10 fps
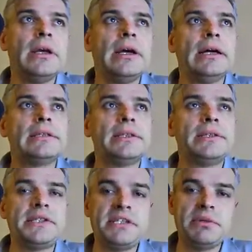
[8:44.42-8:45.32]
hatte
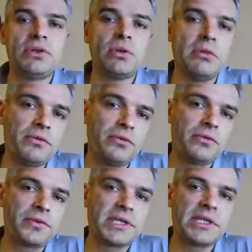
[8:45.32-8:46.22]
die
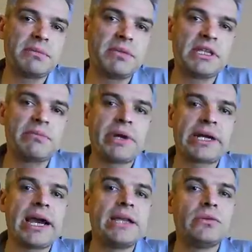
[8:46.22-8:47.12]
7,5 cm
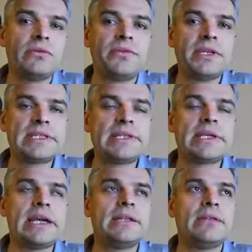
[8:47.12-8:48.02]
Pack
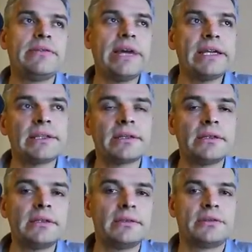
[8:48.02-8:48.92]
41 einen
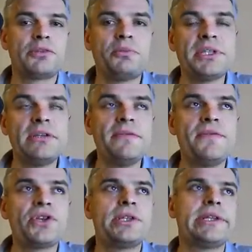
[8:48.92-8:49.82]
weiteren
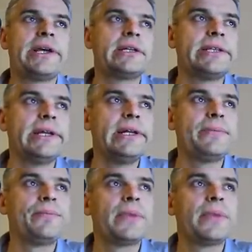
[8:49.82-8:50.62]
spezifischen Nachteil,